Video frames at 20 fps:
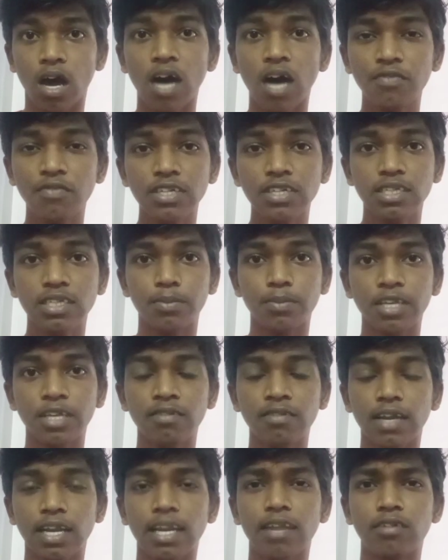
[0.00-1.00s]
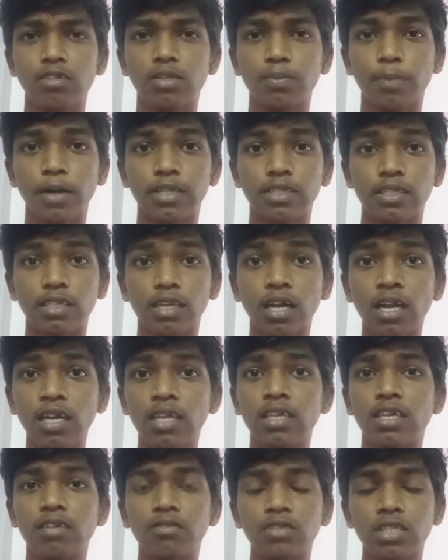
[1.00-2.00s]
ஆஃபர்ஸ் அப்படின்னு வரையில் வந்து பார்த்தீங்கன்னா
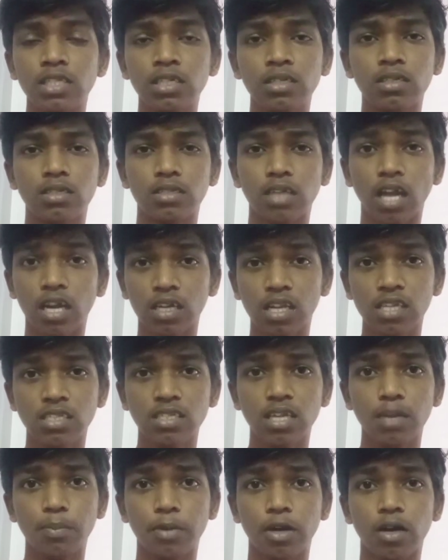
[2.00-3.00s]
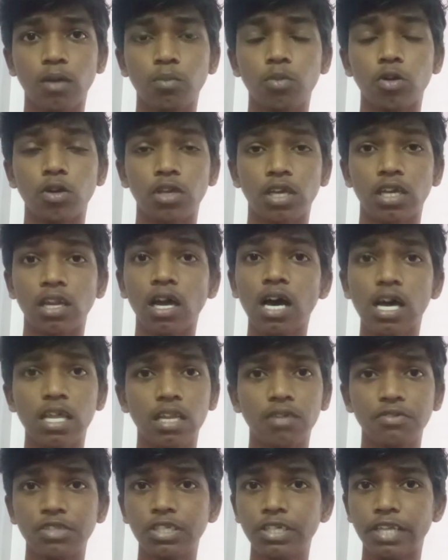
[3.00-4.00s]
நீங்கள் வந்து டாடா ஸ்கே பக்கம் போனீங்கன்னா
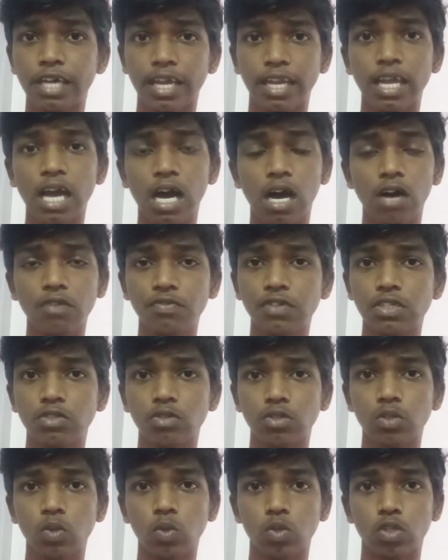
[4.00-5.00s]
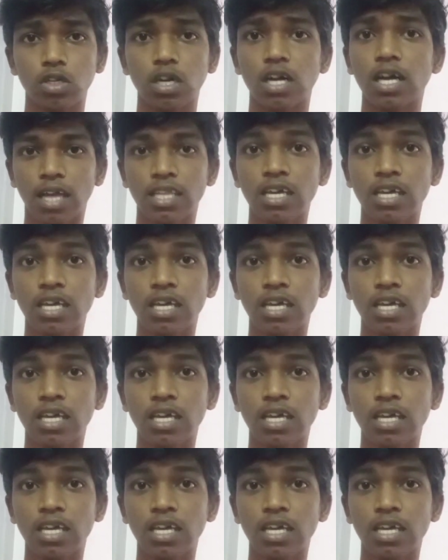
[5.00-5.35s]
அதில் வந்து நிறைய ஆஃபர்ஸ் வந்து கொடுத்துருக்காங்க